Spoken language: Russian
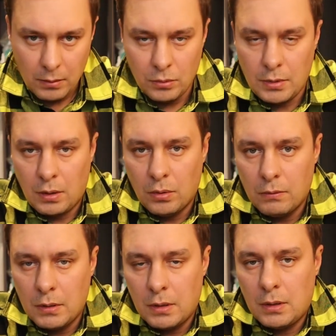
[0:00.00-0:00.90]
ну,
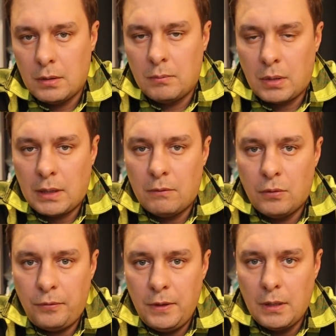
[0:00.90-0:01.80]
такого
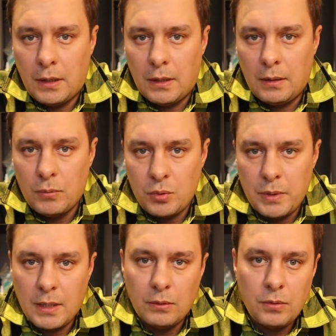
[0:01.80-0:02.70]
бортового фидера, и может
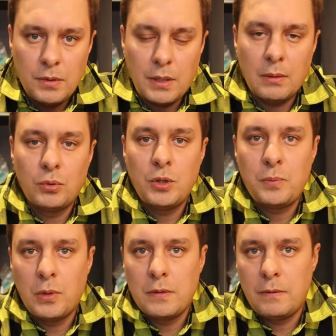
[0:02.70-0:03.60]
быть одну из них я буду
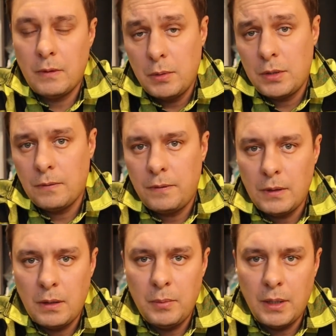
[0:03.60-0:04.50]
использовать в обычном
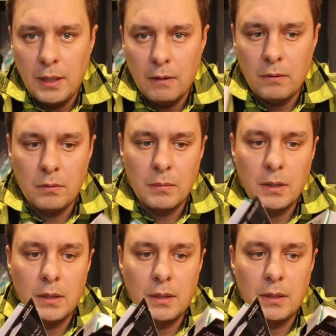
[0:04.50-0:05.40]
фидере береговом.
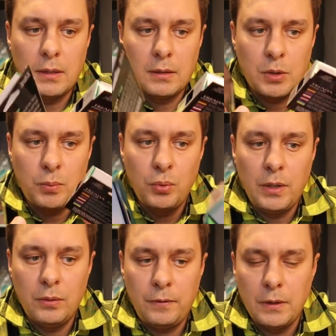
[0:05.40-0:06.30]
А,
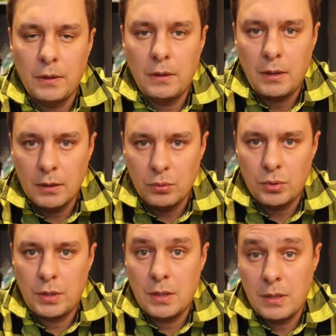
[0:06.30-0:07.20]
шпули у фидерных
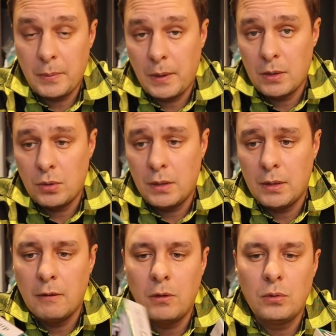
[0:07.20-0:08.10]
катушек сейчас я покажу, они
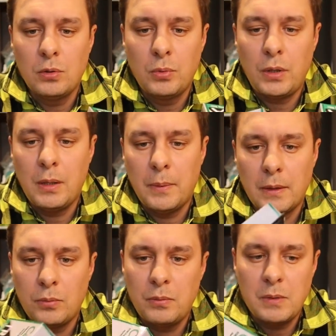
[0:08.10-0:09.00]
довольно глубокие,
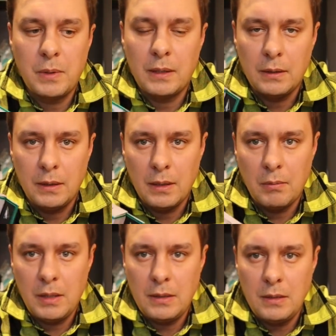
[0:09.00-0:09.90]
поэтому без бэкинга не
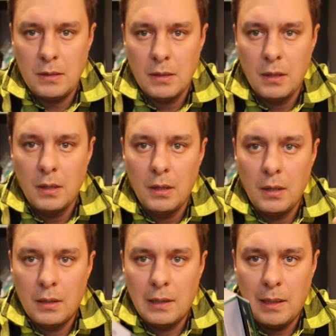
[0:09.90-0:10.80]
обойтись.
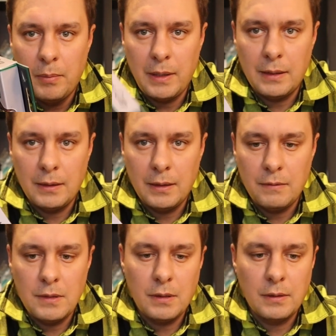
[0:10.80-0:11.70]
Для бэкинга я
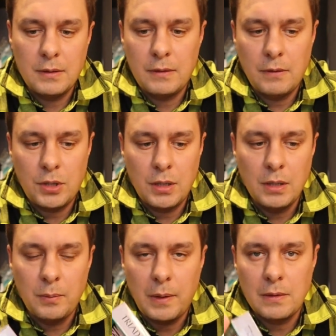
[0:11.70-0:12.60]
взял
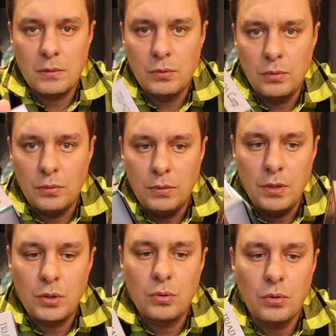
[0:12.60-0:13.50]
совершенно простую,
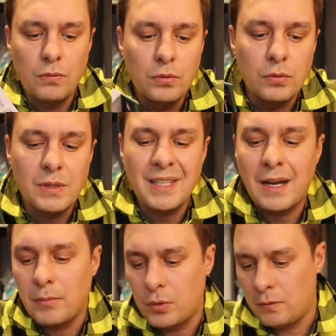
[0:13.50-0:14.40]
дешевую,
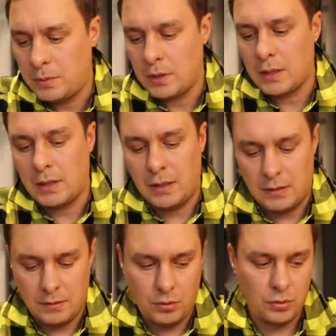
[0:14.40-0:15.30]
самую вообще какая
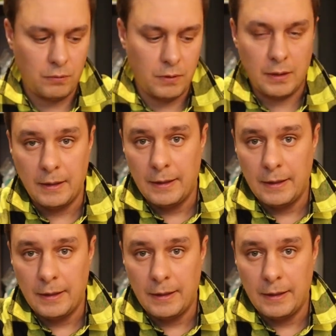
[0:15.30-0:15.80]
есть дешевая